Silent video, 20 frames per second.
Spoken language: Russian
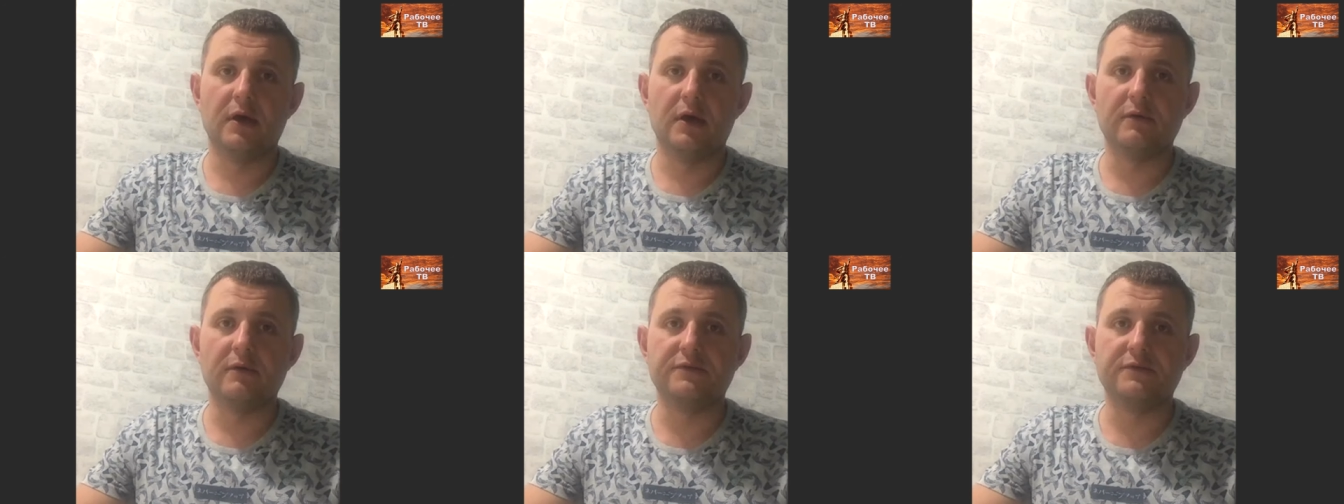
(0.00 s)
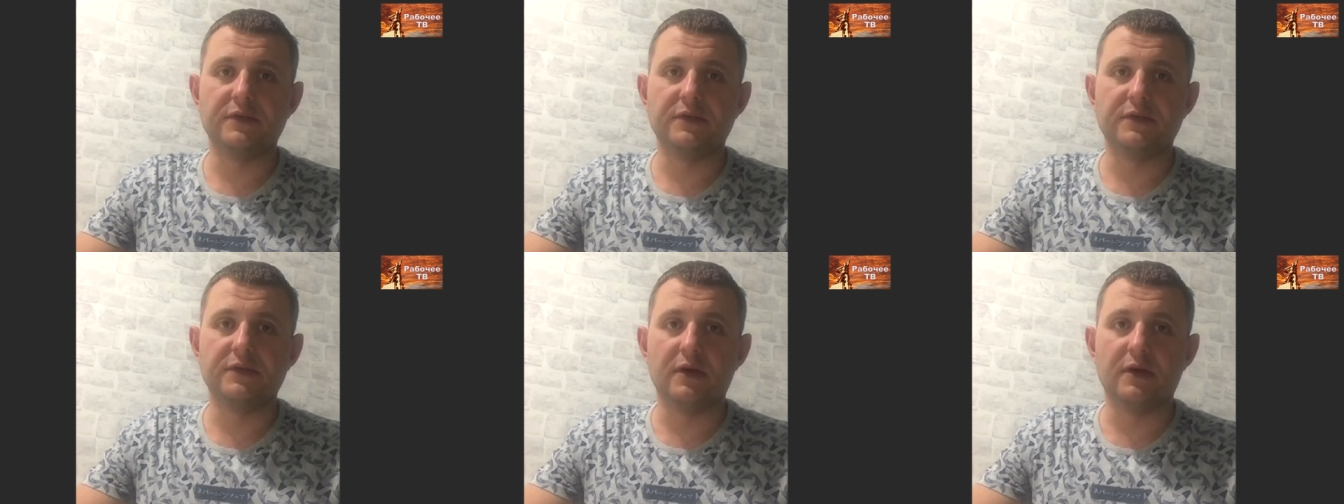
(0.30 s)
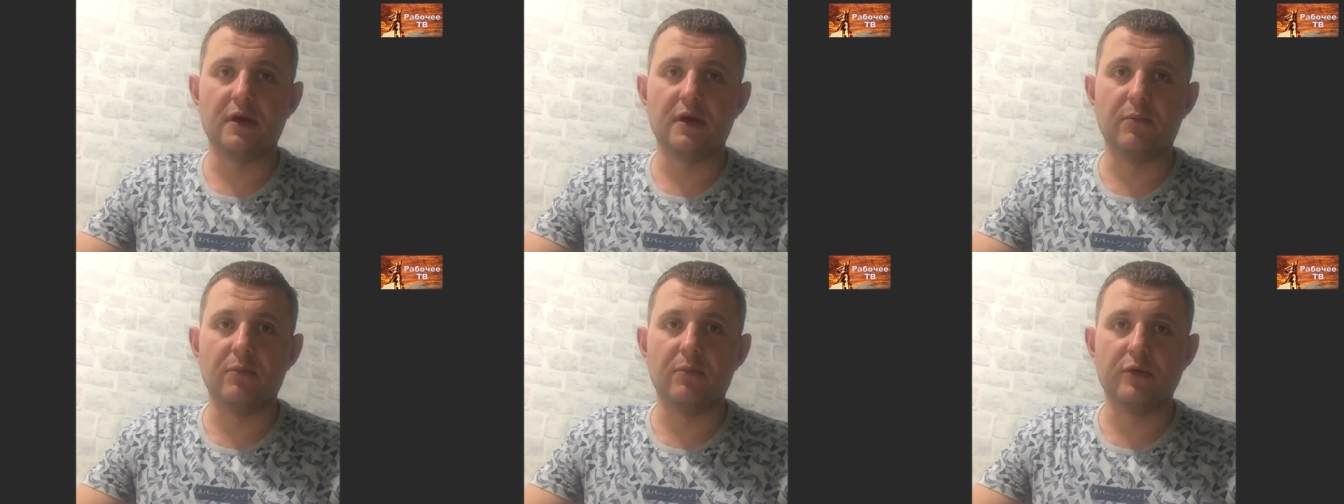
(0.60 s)
а,
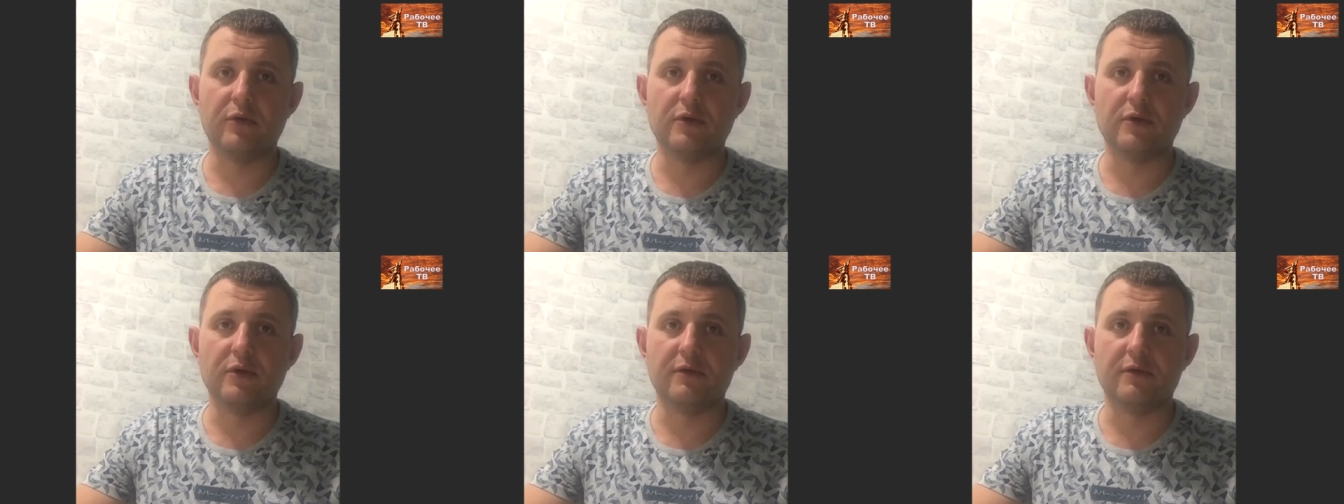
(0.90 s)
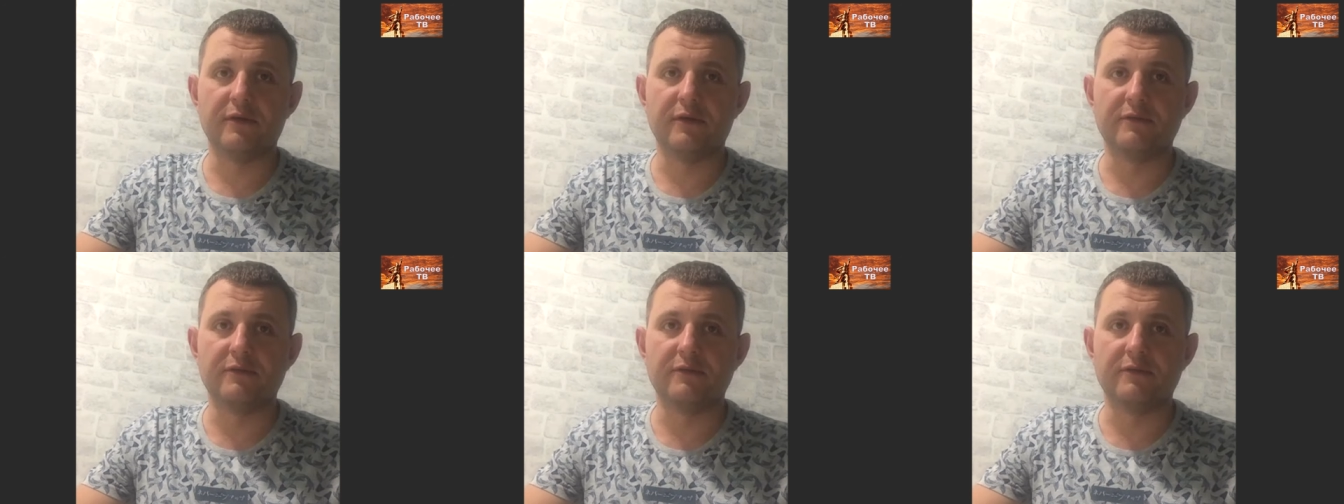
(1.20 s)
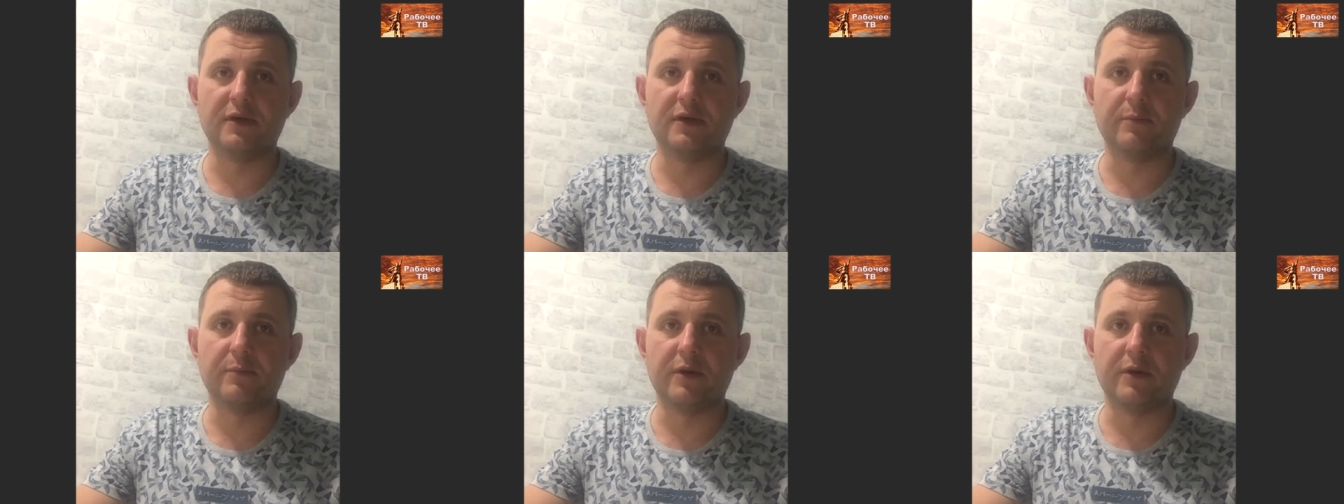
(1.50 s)
всех работников на
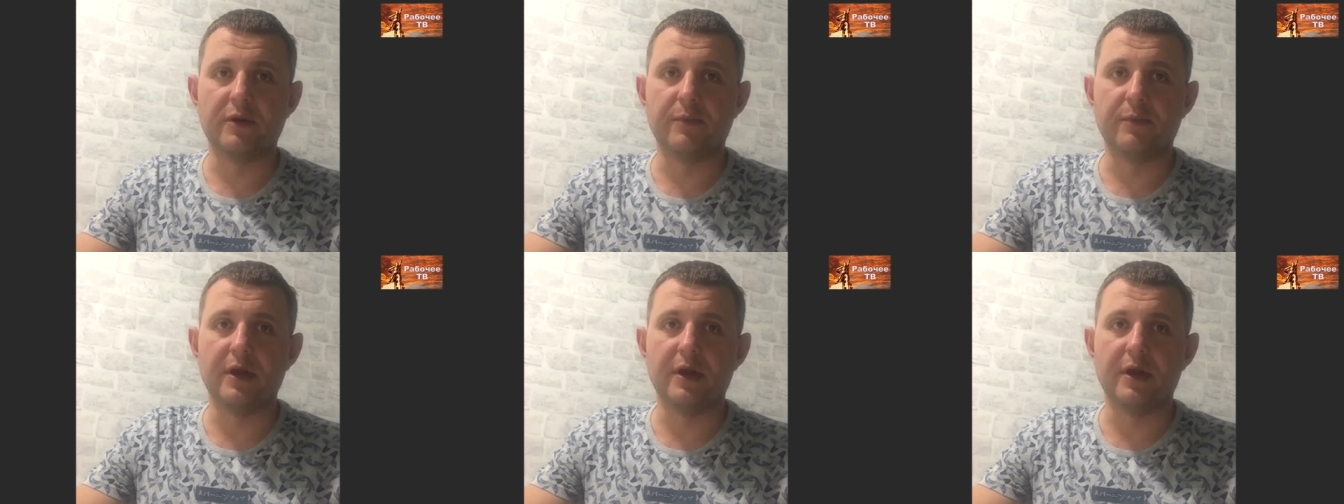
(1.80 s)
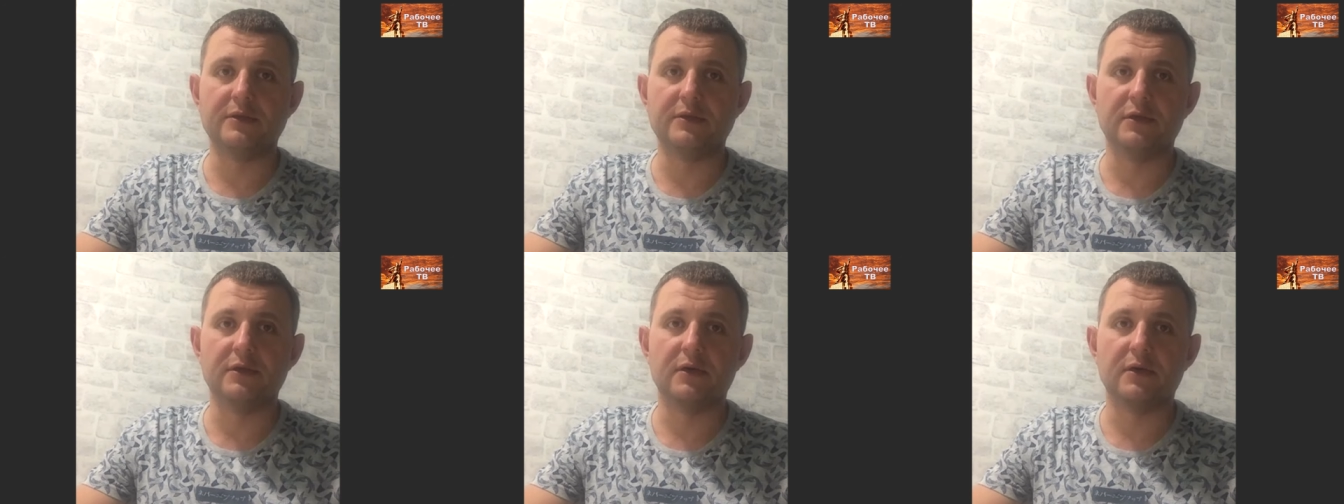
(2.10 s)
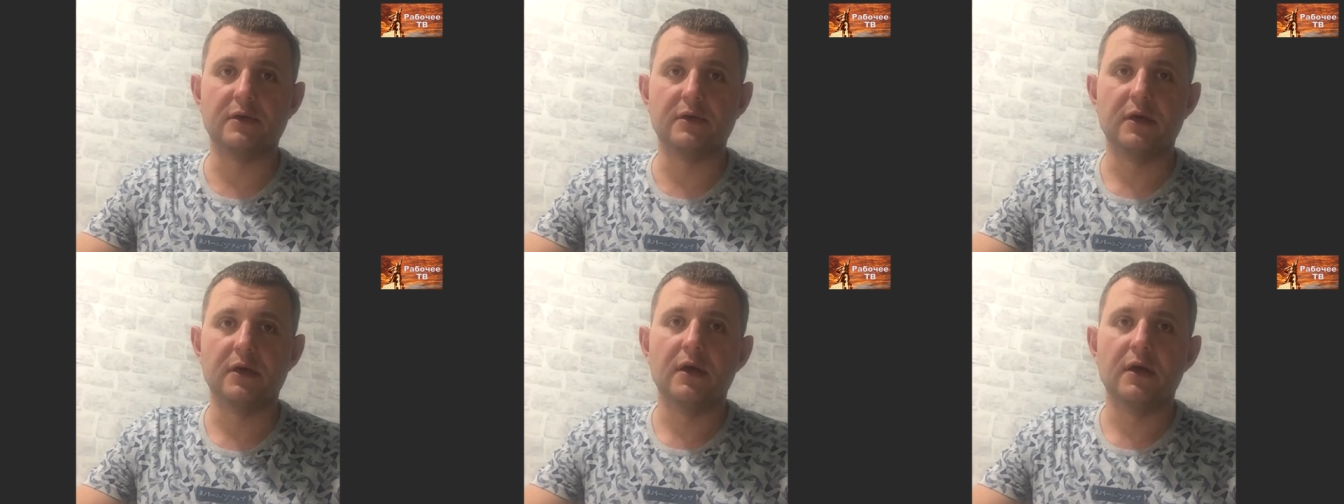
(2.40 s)
всех
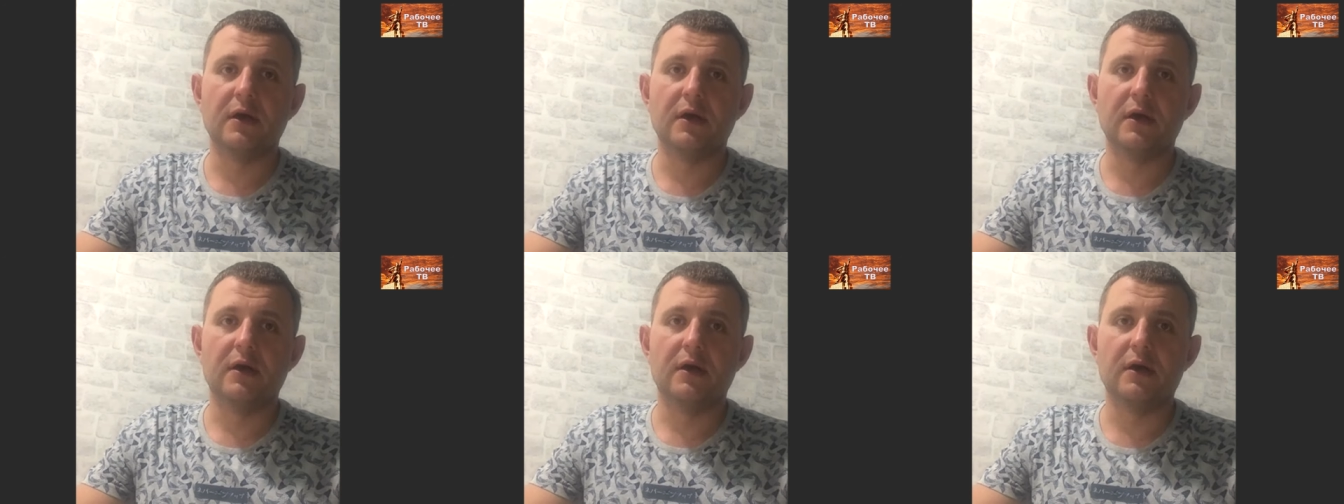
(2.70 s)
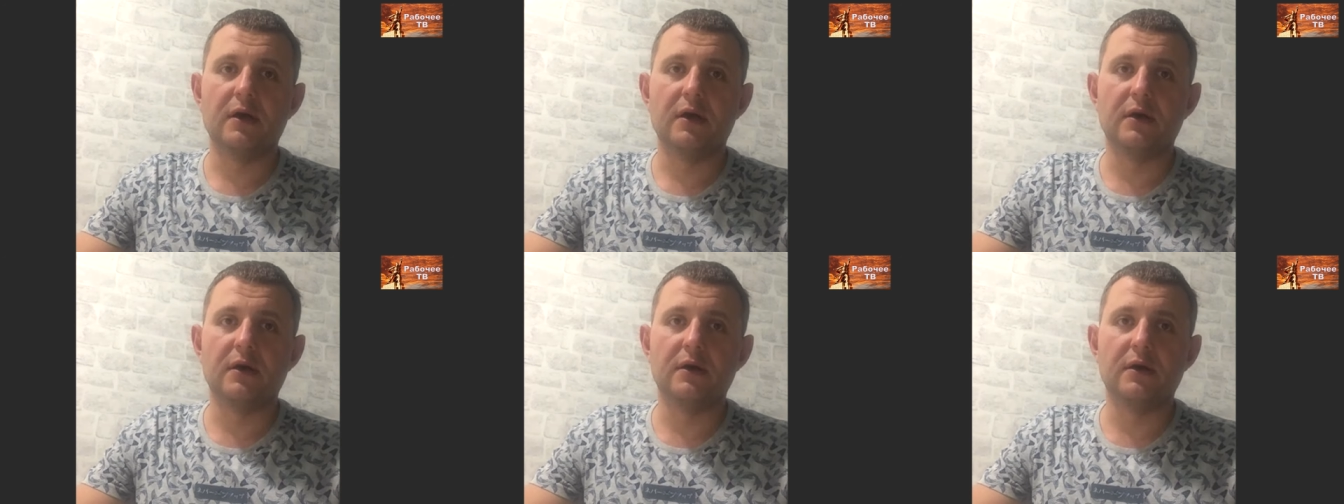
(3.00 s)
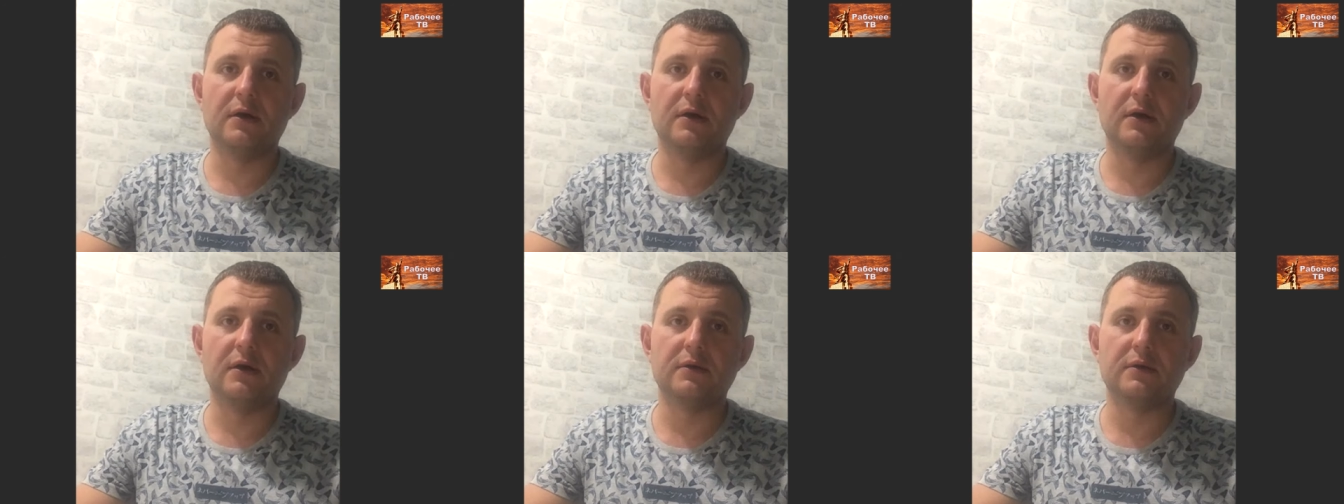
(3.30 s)
предприятиях
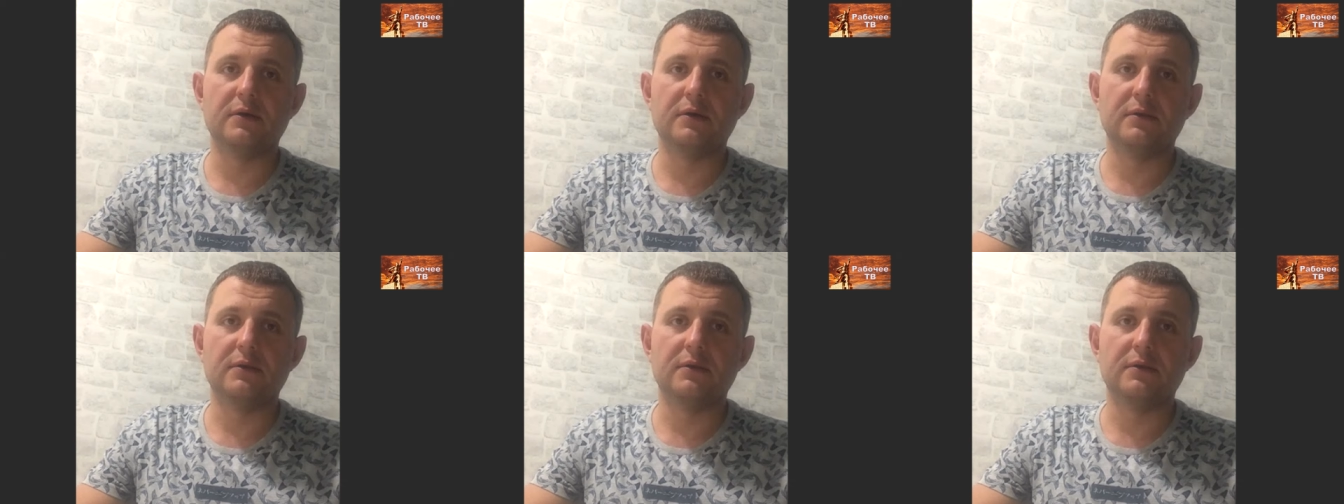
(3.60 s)
а,